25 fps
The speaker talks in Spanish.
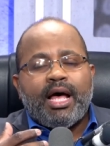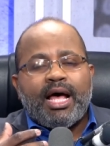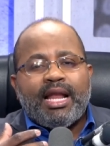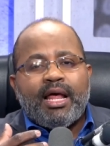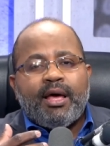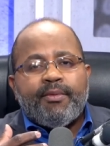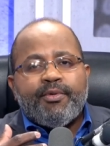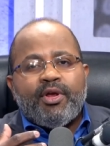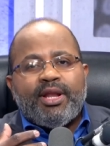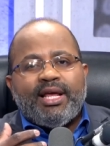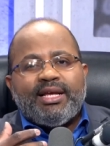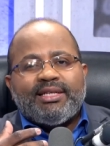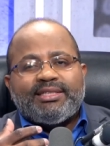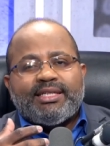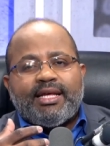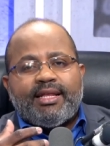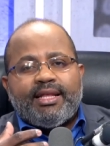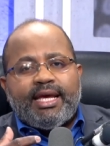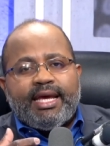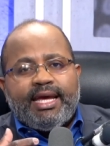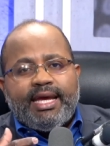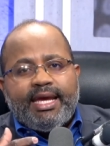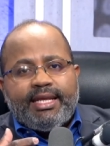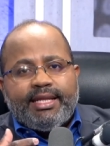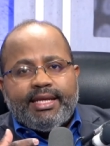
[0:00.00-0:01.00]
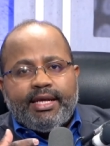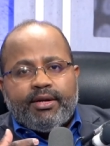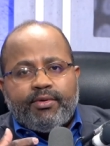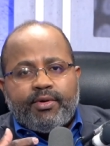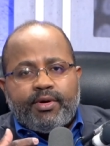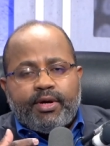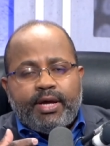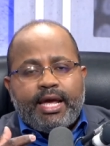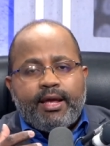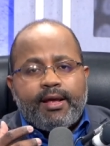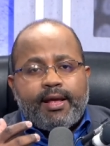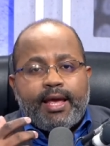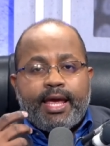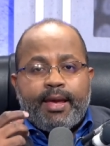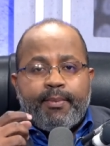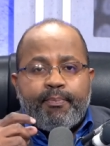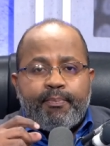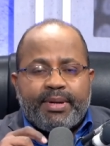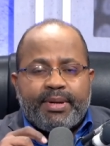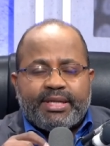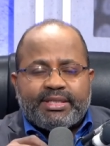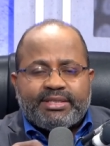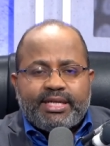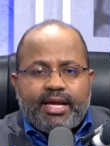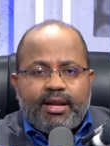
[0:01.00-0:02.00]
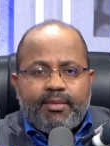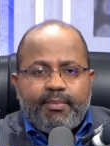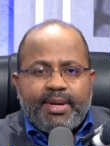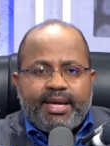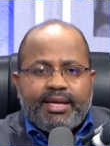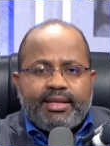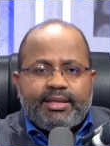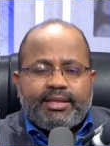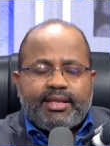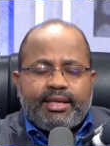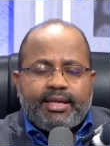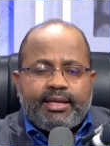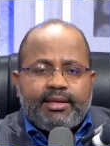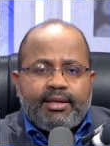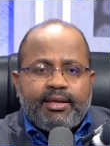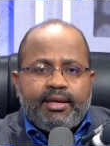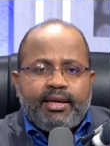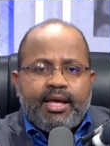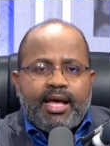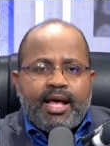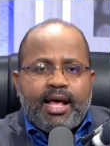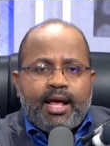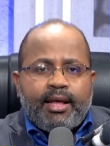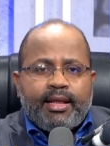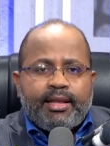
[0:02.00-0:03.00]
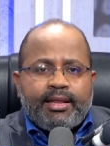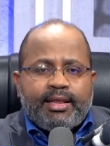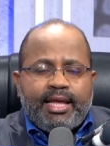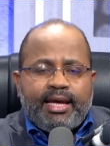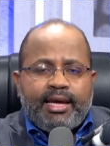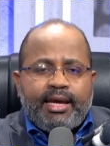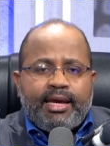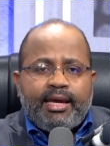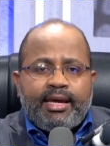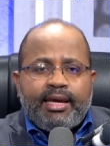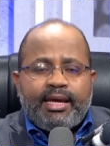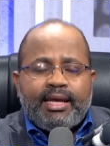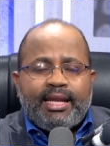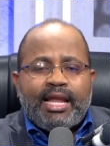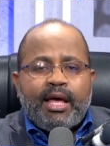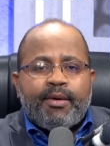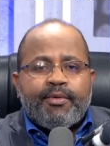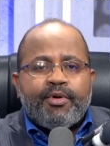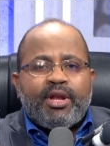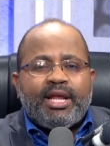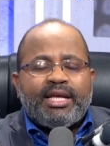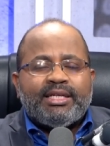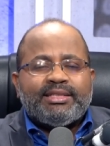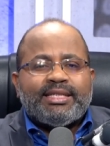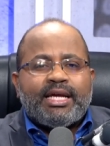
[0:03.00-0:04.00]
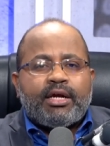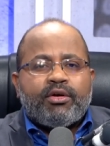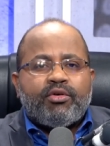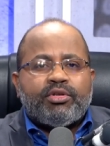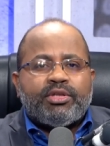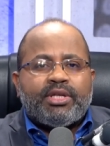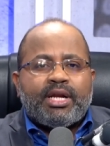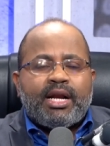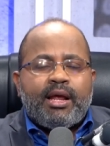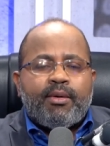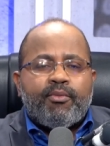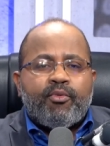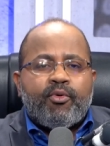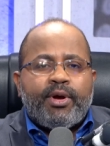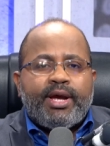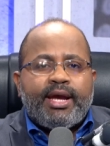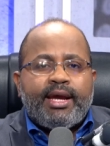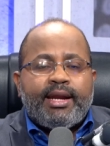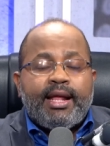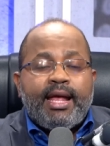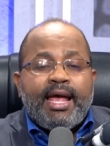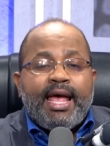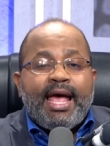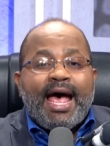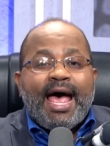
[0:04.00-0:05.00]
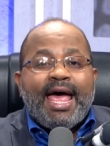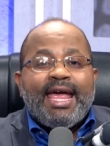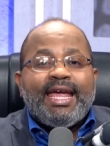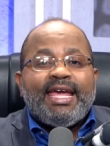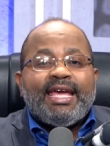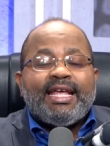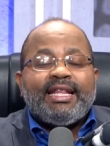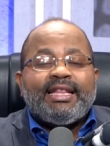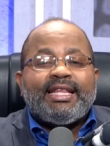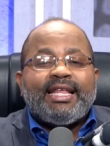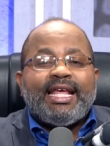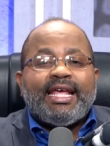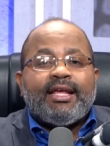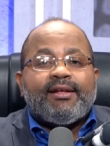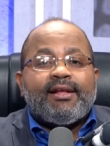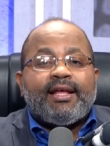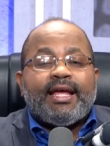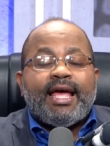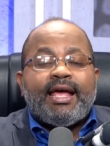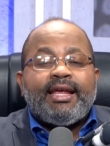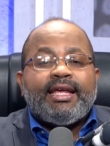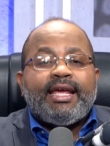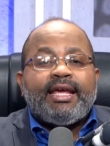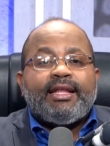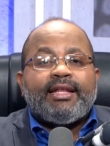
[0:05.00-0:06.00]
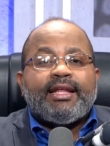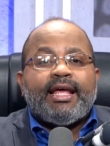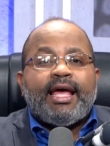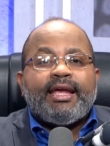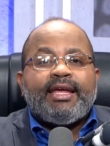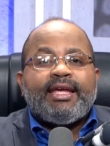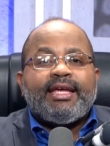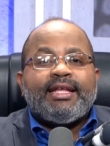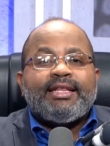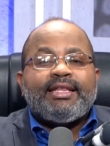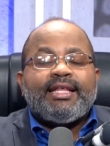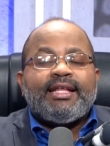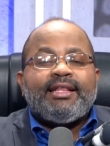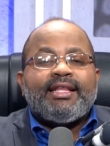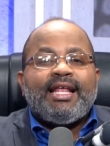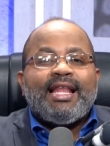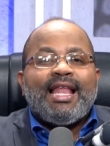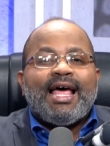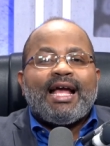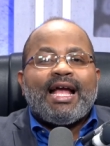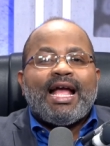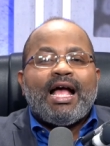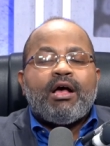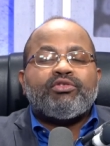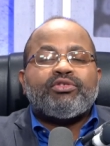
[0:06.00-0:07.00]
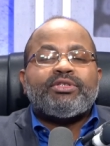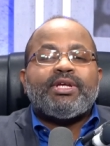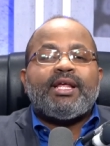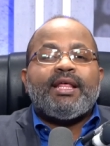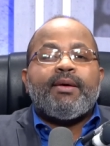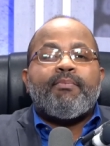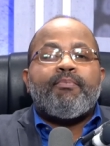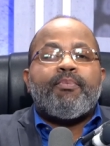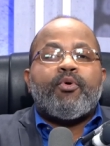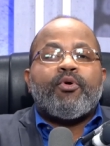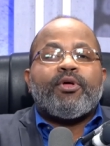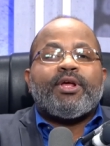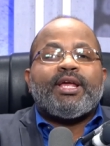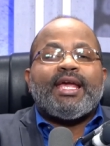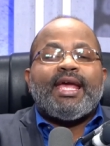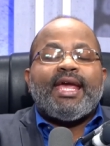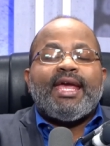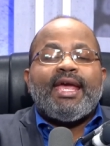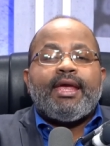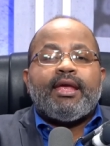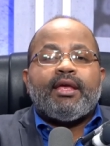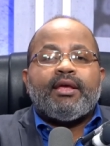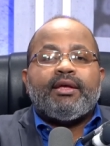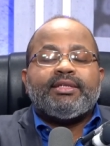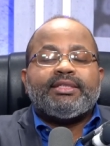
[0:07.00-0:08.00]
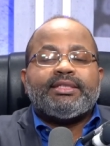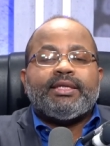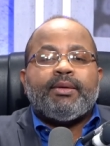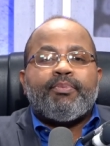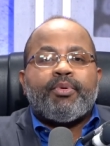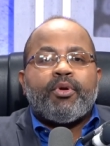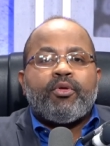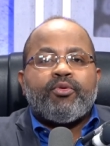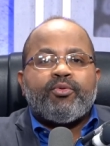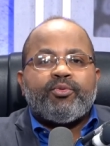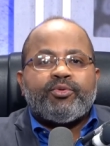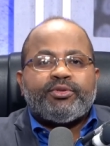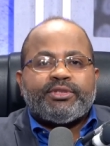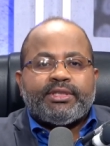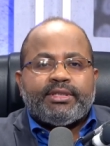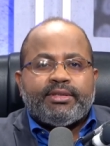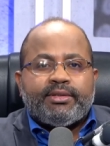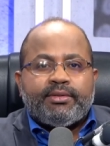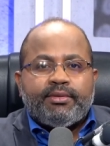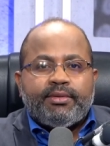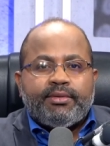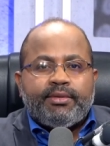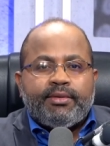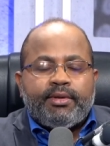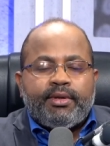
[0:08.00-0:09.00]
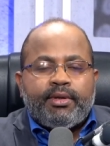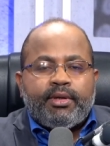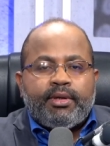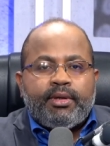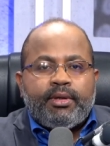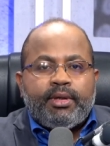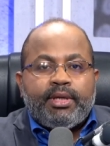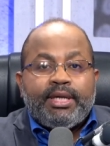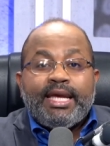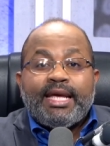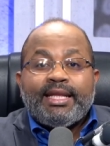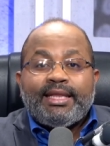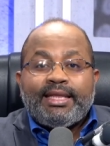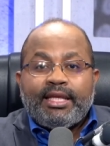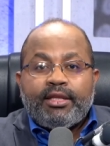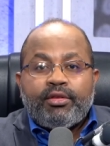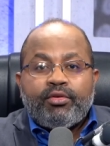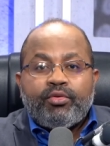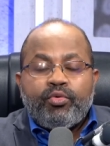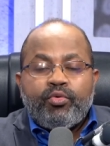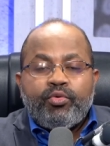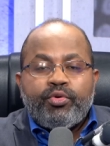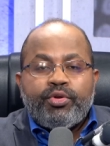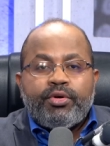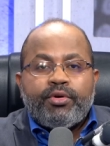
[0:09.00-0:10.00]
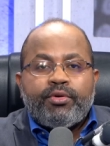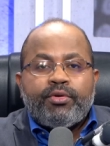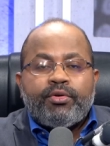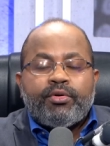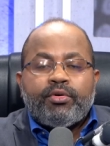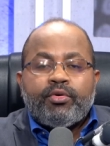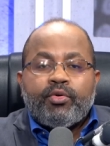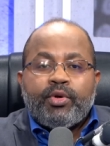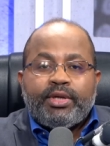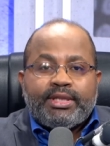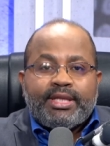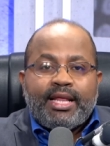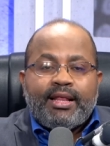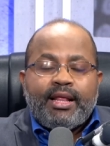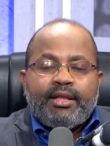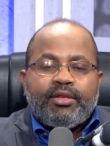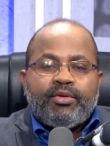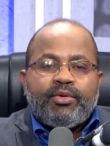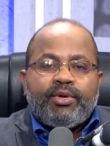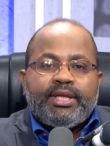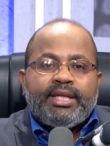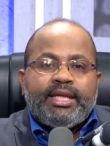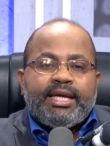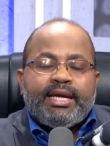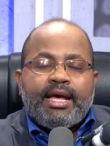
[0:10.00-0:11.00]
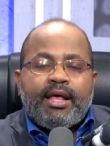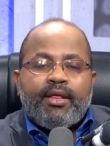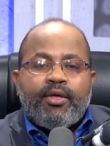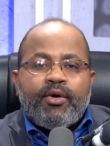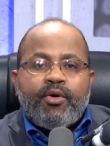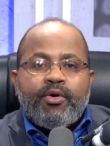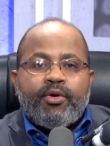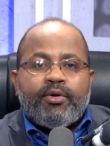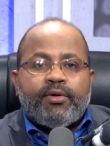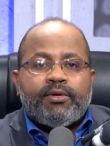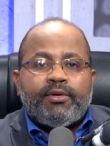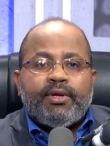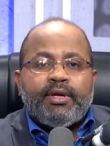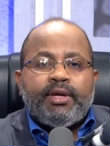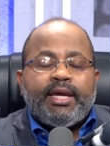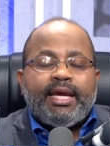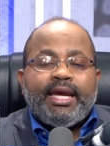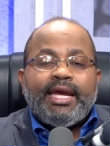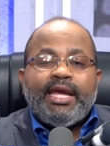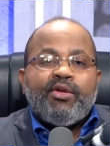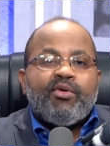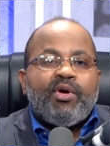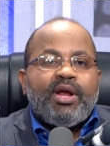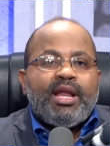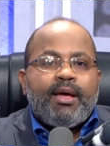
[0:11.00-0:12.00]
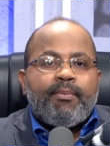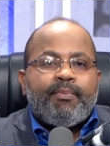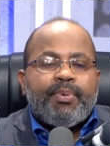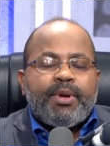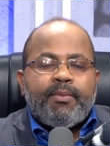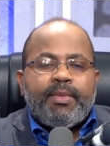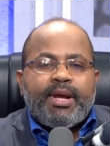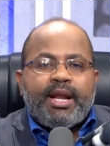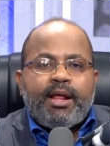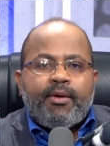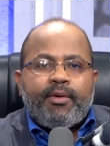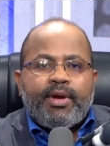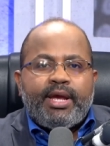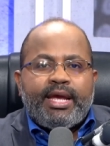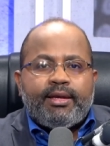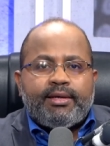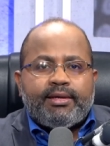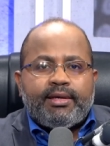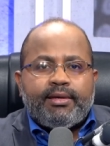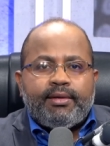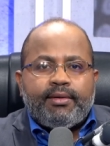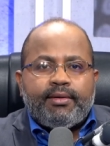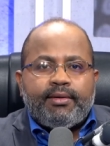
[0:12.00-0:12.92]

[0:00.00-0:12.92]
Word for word: a la violencia de género, e, especialmente de la violencia contra la mujer. Hay que, hay que entender las causas de por qué se produce. Y este estudio nos está dando un indicador y no es la primera vez.